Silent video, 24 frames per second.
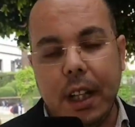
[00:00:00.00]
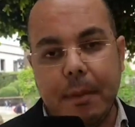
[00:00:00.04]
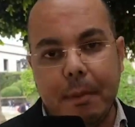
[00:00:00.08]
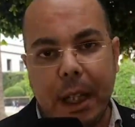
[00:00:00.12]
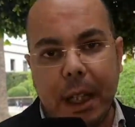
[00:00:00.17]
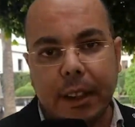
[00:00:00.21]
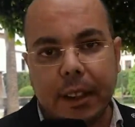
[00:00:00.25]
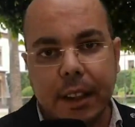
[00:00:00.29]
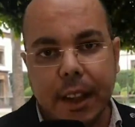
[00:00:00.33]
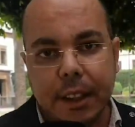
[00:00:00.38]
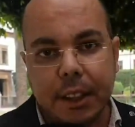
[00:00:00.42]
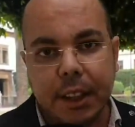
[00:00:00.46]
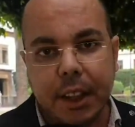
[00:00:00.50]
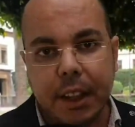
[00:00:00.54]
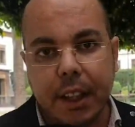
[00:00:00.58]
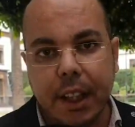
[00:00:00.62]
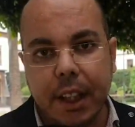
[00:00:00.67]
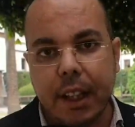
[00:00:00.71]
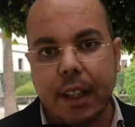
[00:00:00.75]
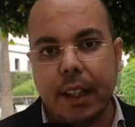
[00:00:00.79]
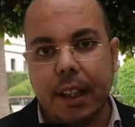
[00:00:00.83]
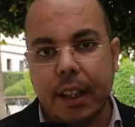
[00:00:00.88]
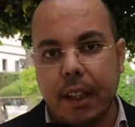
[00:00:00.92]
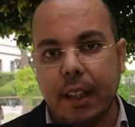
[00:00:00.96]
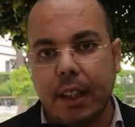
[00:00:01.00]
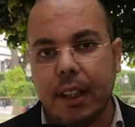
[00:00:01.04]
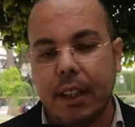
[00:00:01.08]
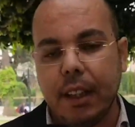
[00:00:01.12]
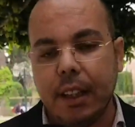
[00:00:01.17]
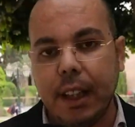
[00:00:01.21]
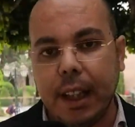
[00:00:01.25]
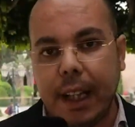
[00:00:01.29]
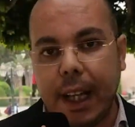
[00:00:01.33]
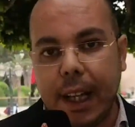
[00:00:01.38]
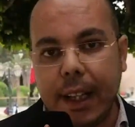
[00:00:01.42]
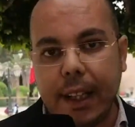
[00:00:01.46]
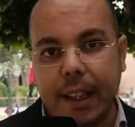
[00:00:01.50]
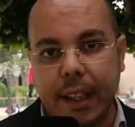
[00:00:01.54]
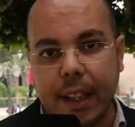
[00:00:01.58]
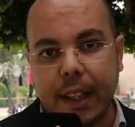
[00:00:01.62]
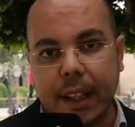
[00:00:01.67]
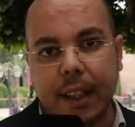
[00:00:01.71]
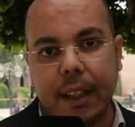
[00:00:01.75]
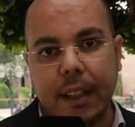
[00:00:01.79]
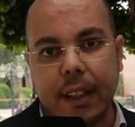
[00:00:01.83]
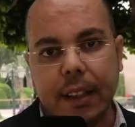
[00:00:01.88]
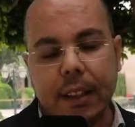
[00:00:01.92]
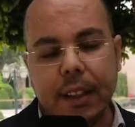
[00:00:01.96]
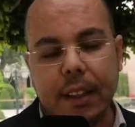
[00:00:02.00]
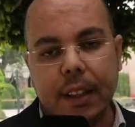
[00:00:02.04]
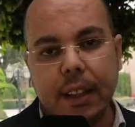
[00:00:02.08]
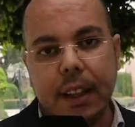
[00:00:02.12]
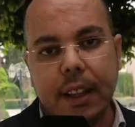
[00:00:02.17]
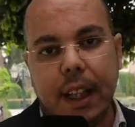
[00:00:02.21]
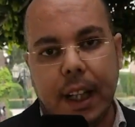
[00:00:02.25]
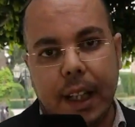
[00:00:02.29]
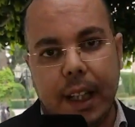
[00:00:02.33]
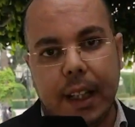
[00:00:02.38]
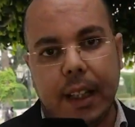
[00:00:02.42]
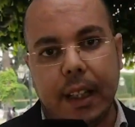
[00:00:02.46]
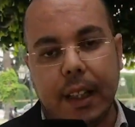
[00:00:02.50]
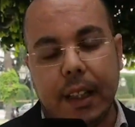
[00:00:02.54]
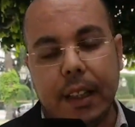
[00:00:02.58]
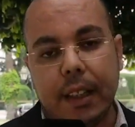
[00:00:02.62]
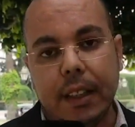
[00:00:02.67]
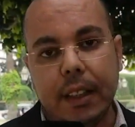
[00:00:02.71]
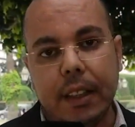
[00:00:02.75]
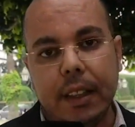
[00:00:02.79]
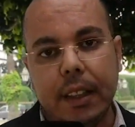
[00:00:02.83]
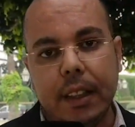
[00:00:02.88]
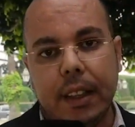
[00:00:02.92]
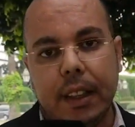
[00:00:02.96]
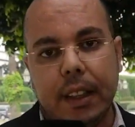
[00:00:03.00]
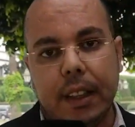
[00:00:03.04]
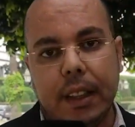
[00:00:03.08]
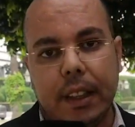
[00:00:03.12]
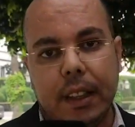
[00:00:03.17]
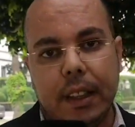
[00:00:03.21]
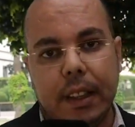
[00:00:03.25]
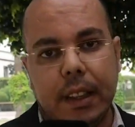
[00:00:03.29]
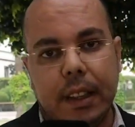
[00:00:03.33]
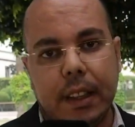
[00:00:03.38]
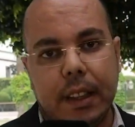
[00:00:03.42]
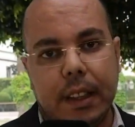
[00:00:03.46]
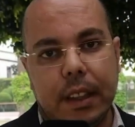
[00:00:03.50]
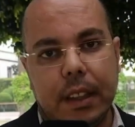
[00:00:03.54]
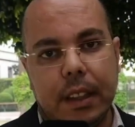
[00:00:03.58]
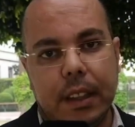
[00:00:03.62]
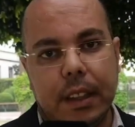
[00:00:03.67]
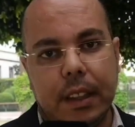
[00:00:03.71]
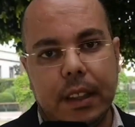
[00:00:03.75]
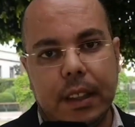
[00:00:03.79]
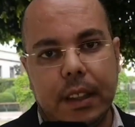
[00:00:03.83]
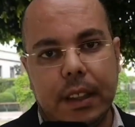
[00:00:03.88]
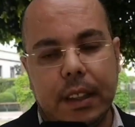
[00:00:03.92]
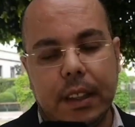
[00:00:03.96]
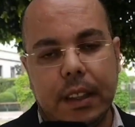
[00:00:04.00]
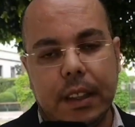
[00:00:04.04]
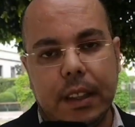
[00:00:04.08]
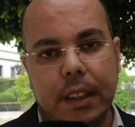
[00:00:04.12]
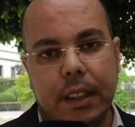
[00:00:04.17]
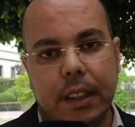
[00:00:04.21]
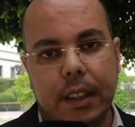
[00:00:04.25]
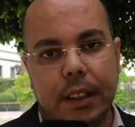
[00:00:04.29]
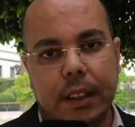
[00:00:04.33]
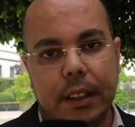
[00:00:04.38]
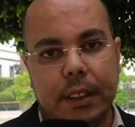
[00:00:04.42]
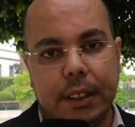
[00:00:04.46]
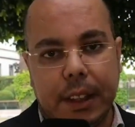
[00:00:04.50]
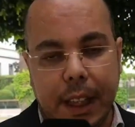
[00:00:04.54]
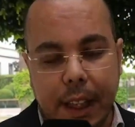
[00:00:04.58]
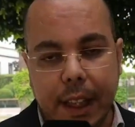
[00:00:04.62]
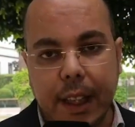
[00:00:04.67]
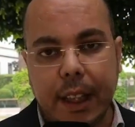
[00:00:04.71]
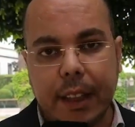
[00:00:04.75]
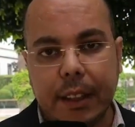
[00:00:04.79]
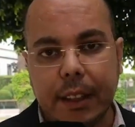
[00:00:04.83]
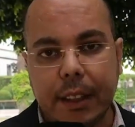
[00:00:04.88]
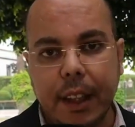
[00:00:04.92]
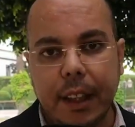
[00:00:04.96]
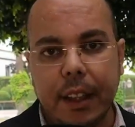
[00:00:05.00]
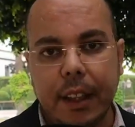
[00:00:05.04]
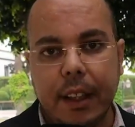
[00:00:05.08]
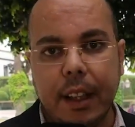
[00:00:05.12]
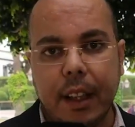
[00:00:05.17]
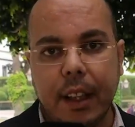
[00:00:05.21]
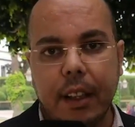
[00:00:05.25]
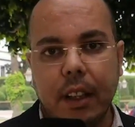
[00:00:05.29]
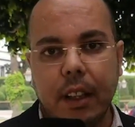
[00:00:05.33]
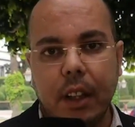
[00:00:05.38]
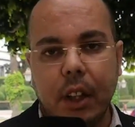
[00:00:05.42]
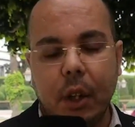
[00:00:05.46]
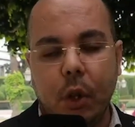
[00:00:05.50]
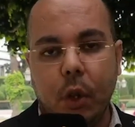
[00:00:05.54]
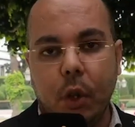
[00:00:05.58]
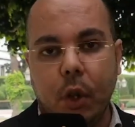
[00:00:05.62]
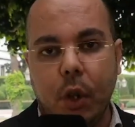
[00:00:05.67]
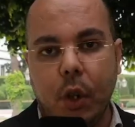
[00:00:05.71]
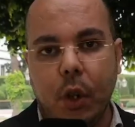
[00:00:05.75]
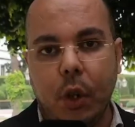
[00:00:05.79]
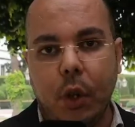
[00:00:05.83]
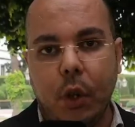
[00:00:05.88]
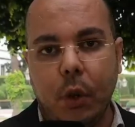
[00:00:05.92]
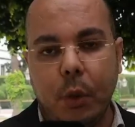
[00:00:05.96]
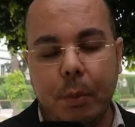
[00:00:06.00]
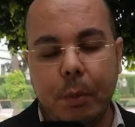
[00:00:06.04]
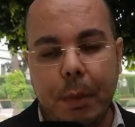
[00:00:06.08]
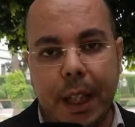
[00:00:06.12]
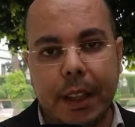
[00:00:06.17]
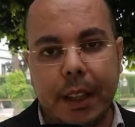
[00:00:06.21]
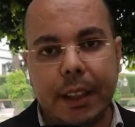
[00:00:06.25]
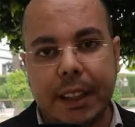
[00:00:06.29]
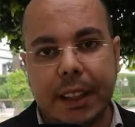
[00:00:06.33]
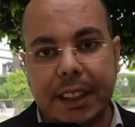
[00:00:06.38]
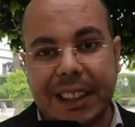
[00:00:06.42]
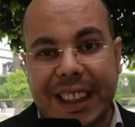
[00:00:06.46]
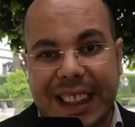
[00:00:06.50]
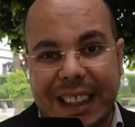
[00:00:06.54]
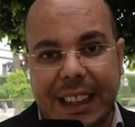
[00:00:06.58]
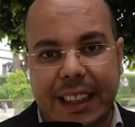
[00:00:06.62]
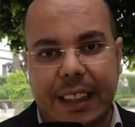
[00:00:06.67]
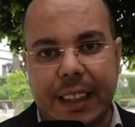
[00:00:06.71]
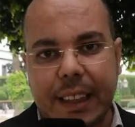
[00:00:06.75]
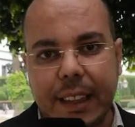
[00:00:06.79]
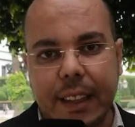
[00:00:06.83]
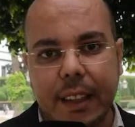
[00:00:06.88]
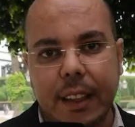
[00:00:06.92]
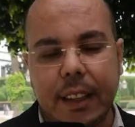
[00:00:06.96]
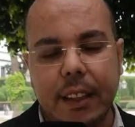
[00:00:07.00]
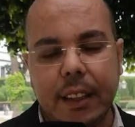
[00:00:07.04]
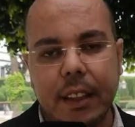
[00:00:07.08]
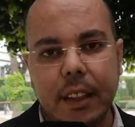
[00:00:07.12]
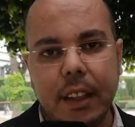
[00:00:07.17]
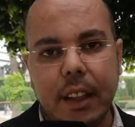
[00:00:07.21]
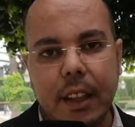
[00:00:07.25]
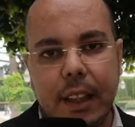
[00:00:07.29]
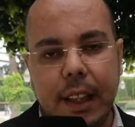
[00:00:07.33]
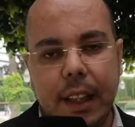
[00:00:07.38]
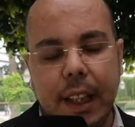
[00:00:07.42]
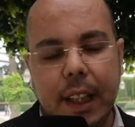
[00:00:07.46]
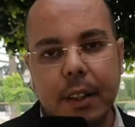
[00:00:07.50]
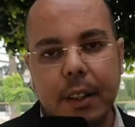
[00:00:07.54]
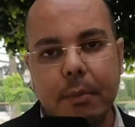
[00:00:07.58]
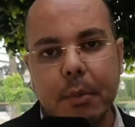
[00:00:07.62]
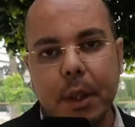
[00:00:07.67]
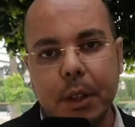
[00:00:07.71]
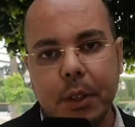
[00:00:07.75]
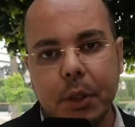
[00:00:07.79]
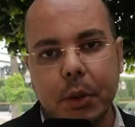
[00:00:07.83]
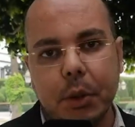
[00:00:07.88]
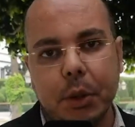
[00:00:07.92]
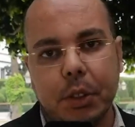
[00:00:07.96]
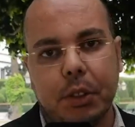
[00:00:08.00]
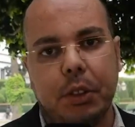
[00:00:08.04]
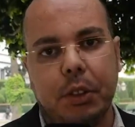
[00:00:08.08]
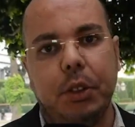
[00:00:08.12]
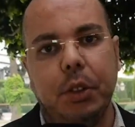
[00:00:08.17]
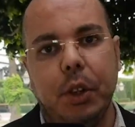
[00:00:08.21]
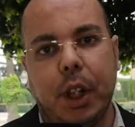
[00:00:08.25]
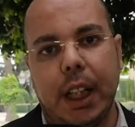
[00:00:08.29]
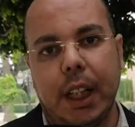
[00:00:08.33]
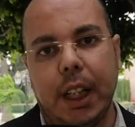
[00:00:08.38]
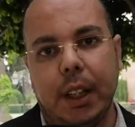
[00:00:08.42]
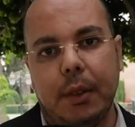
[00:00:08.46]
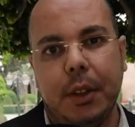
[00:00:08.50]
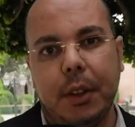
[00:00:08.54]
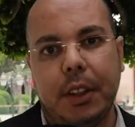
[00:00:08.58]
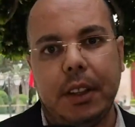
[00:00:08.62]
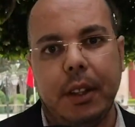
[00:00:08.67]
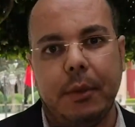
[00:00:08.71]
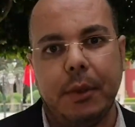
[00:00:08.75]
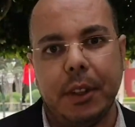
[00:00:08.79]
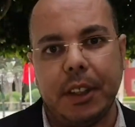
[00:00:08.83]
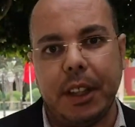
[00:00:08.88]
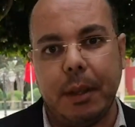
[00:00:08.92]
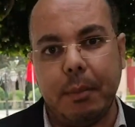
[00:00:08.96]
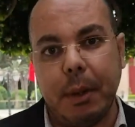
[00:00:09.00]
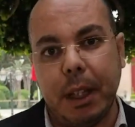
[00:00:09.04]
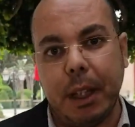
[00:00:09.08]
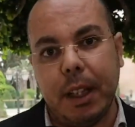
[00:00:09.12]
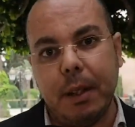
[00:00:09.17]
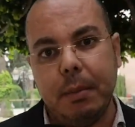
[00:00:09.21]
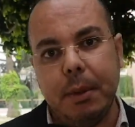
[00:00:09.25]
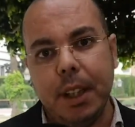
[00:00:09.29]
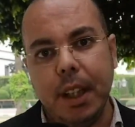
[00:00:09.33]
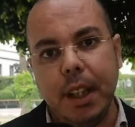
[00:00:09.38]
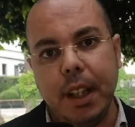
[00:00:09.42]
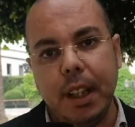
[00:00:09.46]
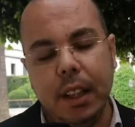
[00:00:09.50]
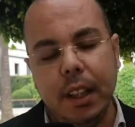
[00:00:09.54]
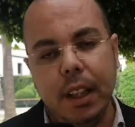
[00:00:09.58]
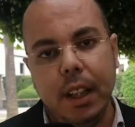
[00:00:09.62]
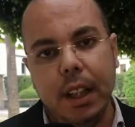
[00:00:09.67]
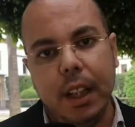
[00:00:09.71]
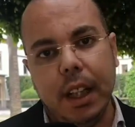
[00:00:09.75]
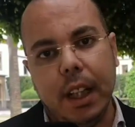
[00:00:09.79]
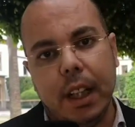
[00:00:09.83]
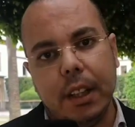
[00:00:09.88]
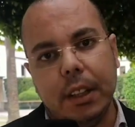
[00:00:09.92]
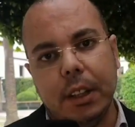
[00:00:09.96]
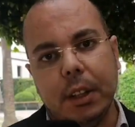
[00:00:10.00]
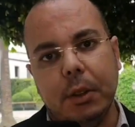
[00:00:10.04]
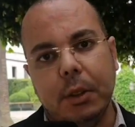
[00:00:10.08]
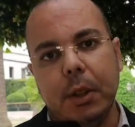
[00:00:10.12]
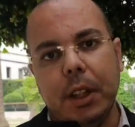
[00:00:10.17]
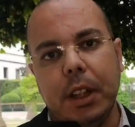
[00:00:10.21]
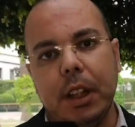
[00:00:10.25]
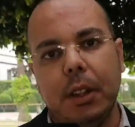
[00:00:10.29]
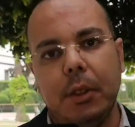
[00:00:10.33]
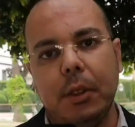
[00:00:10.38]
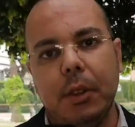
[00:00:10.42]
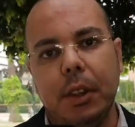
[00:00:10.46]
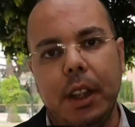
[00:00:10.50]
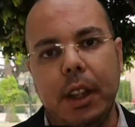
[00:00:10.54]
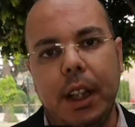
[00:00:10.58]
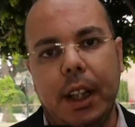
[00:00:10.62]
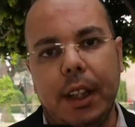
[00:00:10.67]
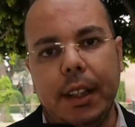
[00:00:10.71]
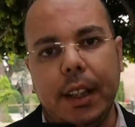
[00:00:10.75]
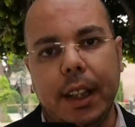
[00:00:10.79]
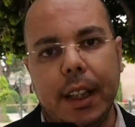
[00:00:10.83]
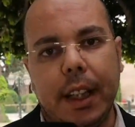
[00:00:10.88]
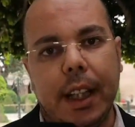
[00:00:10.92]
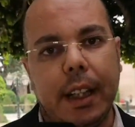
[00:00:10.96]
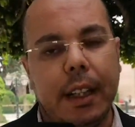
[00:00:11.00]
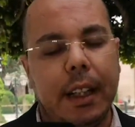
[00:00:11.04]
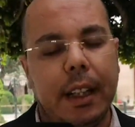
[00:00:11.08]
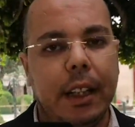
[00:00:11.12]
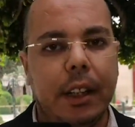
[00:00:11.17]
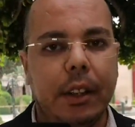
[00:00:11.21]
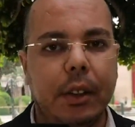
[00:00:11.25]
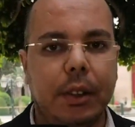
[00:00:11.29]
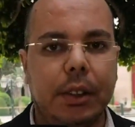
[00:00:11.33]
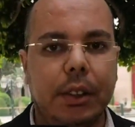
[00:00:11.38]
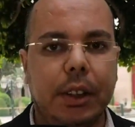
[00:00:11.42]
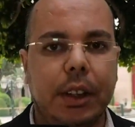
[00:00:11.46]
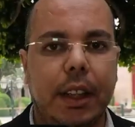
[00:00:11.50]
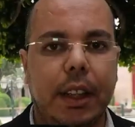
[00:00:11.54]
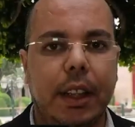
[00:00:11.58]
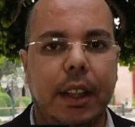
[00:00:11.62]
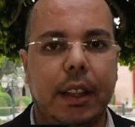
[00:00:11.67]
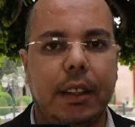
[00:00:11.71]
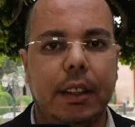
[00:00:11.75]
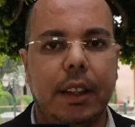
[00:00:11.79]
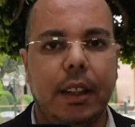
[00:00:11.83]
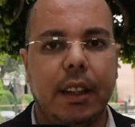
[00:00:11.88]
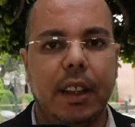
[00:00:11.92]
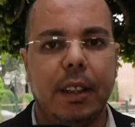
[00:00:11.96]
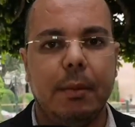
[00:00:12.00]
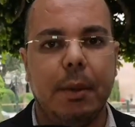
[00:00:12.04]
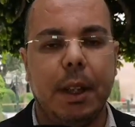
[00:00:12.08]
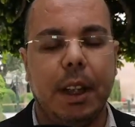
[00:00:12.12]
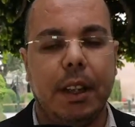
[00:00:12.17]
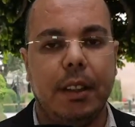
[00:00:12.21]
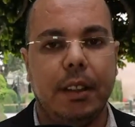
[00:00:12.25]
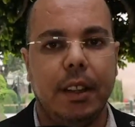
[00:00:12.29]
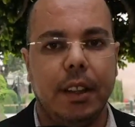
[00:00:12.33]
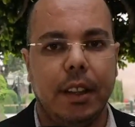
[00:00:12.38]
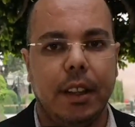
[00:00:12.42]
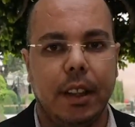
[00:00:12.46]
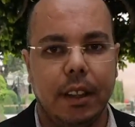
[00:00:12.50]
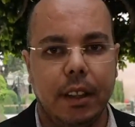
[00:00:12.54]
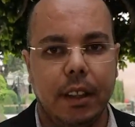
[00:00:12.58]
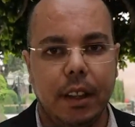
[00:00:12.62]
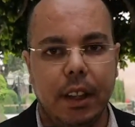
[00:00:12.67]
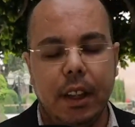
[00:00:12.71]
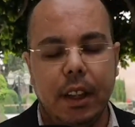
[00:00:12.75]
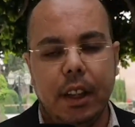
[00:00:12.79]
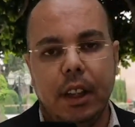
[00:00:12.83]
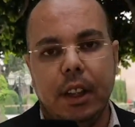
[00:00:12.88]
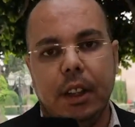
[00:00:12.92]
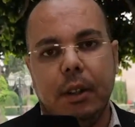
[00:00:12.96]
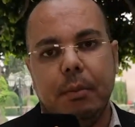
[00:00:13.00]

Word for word: الا ما عندناش حنايا الغيره على آه، التاريخ ديالنا وما عندناش تدقيق لاي منتوج يعرض في التلفزه المغربيه غادي نوليو حنا كنهينوا التاريخ ديالنا بايدينا